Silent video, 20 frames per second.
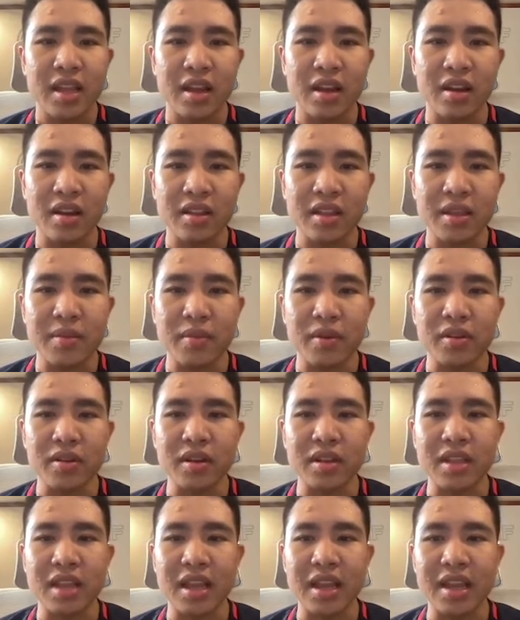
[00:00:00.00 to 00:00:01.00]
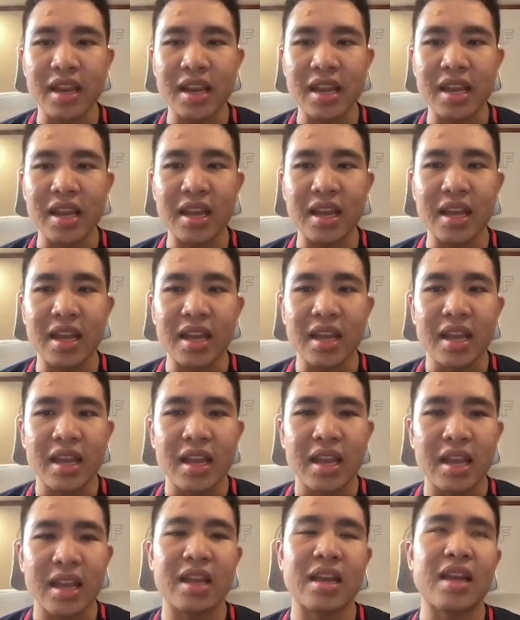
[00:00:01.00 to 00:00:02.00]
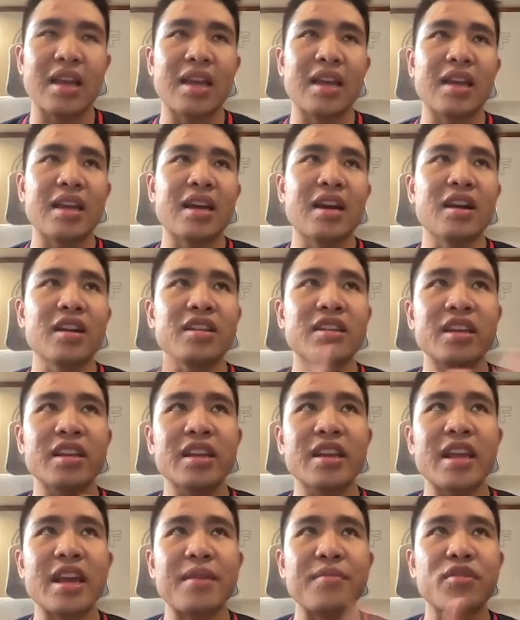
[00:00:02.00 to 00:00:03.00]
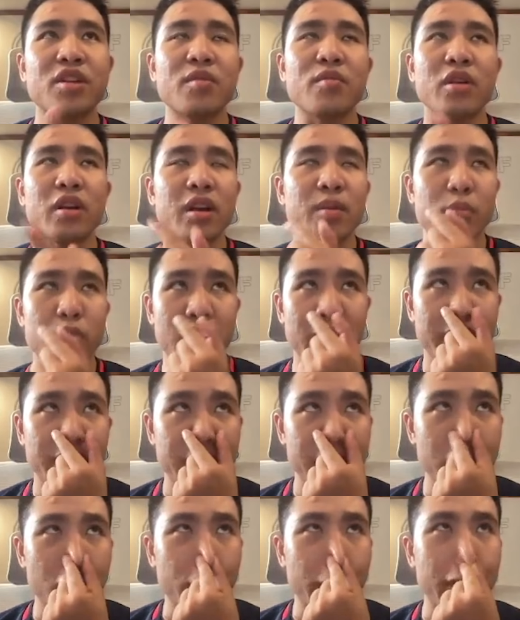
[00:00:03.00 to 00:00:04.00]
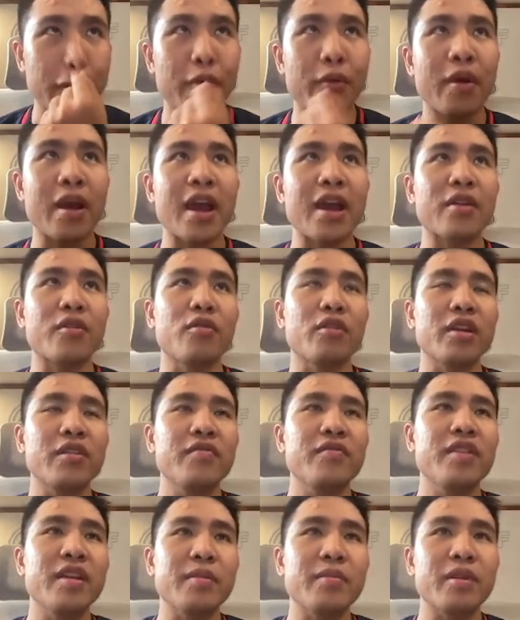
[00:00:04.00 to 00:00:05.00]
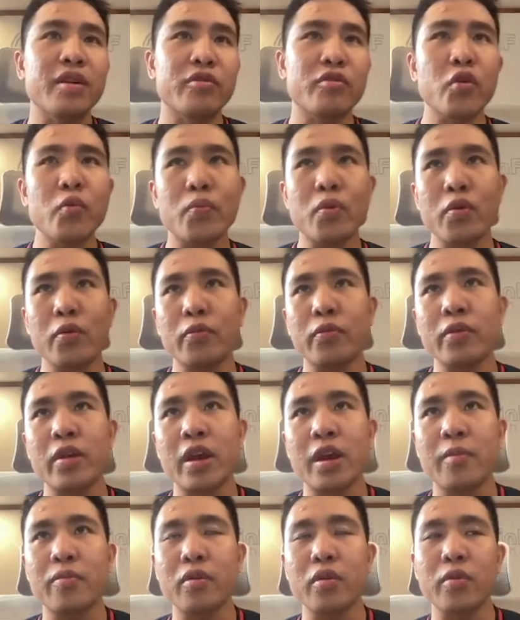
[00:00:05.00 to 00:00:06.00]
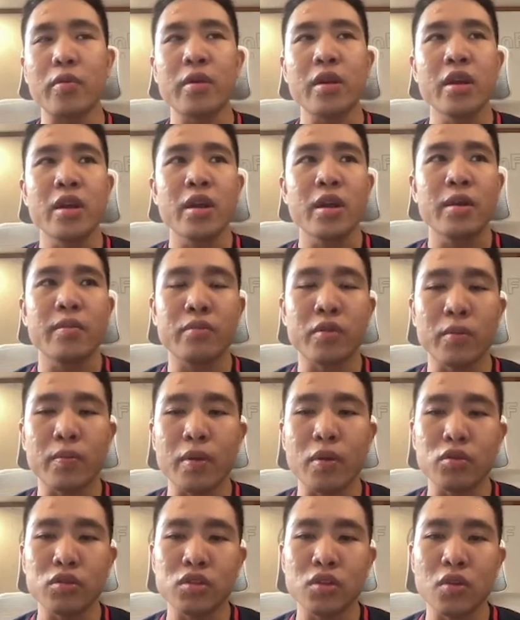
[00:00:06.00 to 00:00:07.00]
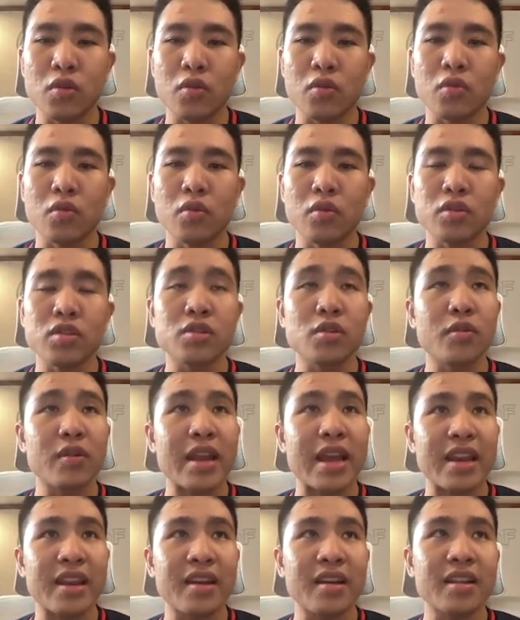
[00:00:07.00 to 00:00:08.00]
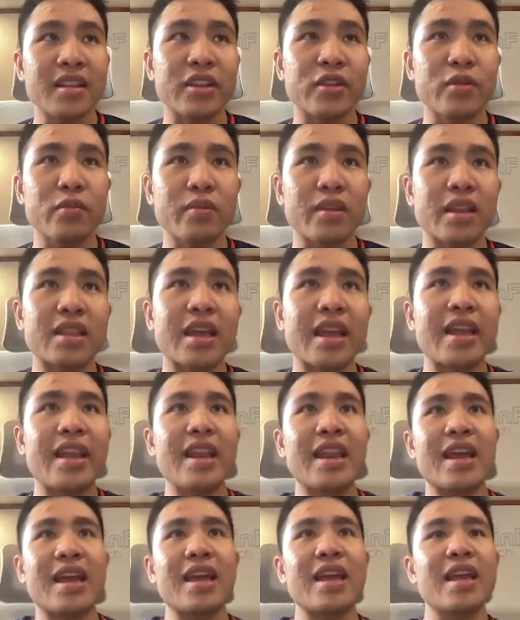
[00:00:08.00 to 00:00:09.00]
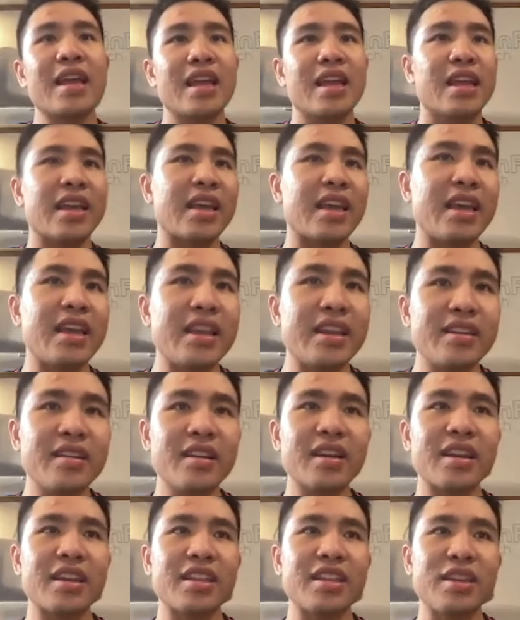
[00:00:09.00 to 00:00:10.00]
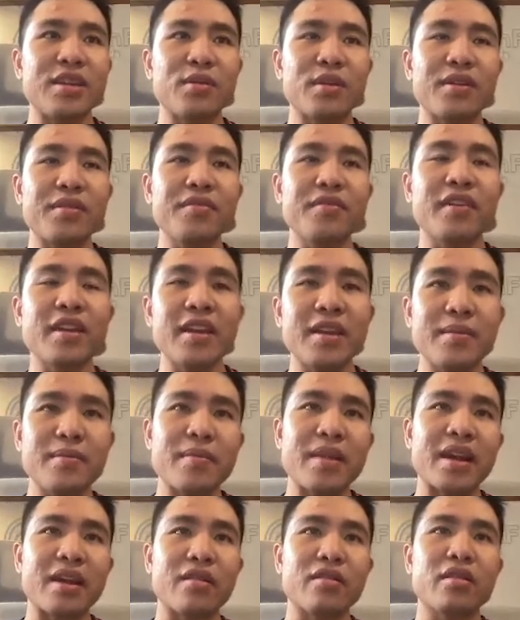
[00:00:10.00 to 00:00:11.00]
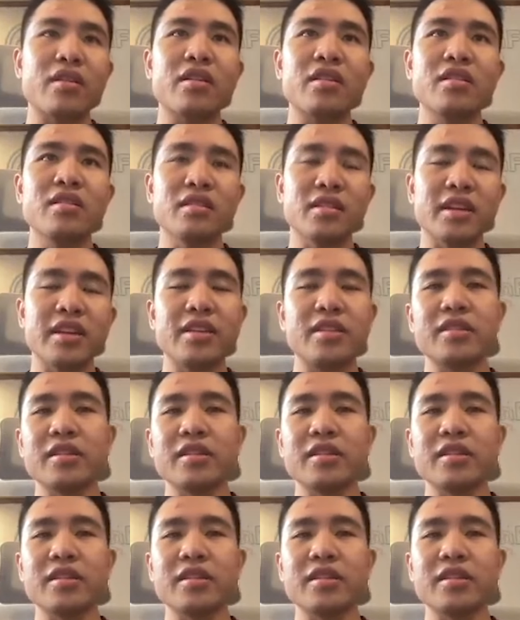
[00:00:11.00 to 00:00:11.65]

đó thì mọi người thấy là à, ở trên cái này em cho mọi người một cái ví dụ minh họa của cái việc mà robo uh, à, pro, proposal của Solen ha thì chúng ta thấy là cái rất là nhiều cái ví mà có cái lượng cái